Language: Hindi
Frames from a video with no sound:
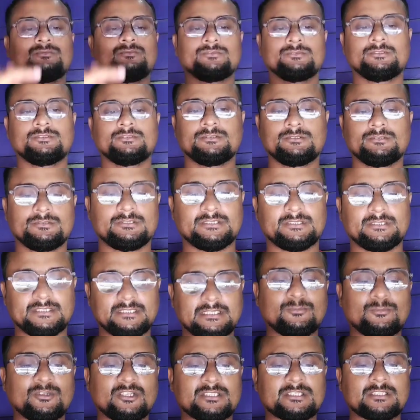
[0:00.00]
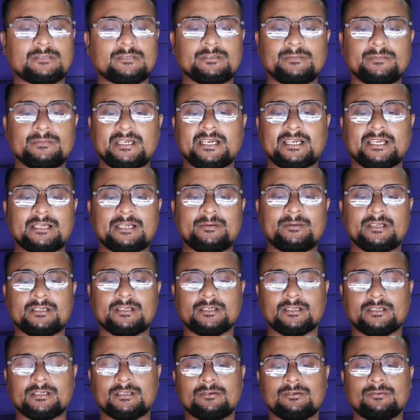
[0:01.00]
हूँ जितना मुझे समझ में आ रहा है मैं
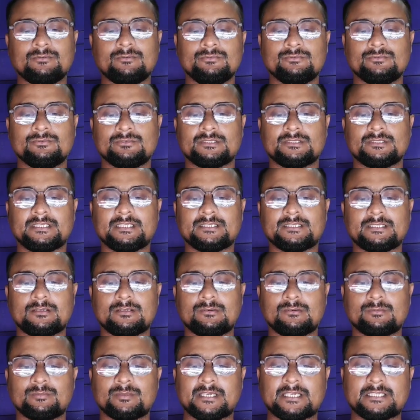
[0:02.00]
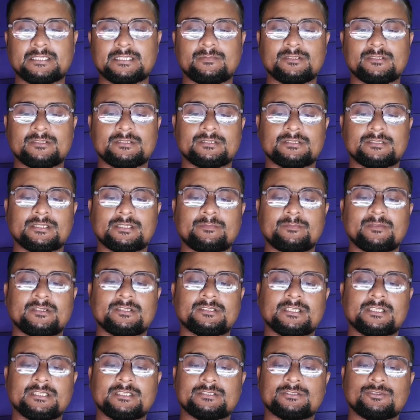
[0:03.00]
कर रहा हूँ देखता हूँ कैसे बन सकता है
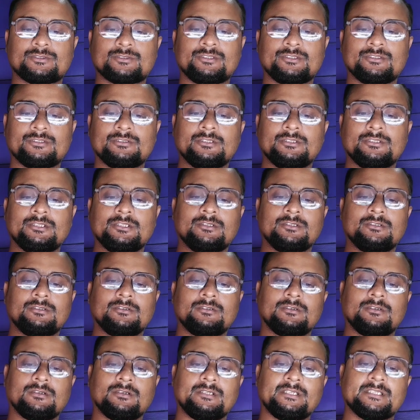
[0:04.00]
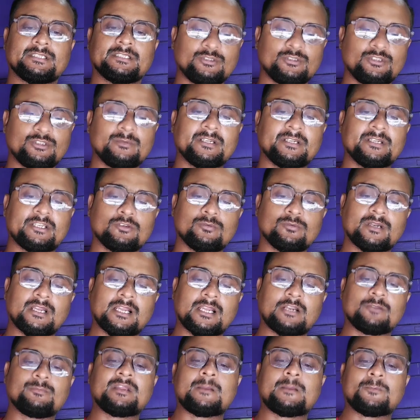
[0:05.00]
बनता है स्टूडियो ये स्टूडियो में क्यों बना
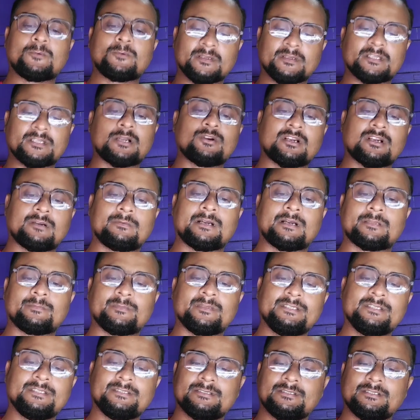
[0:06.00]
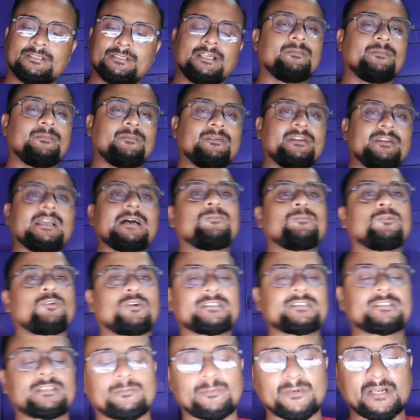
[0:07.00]
रहा हूँ मैं आपको बताऊँगा बाद में अभी आप लोग
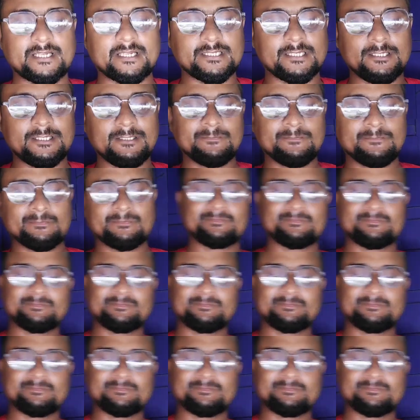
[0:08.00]
के लिए सरप्राइज़ है